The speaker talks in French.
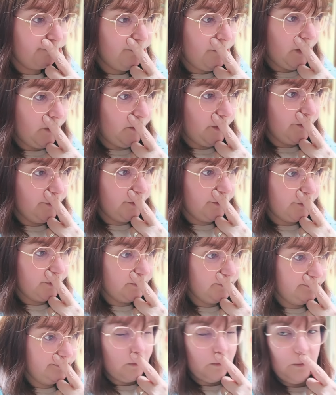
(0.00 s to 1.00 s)
quoi d'autre
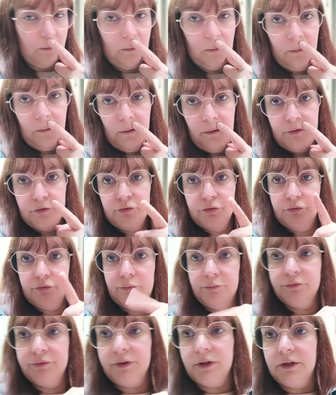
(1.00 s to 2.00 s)
Je vais vous
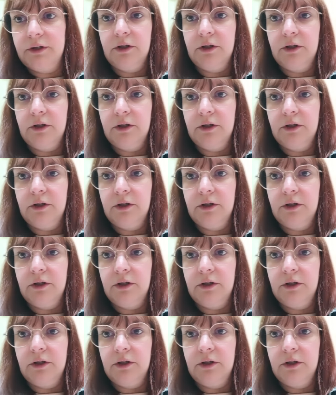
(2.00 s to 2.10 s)
montrer les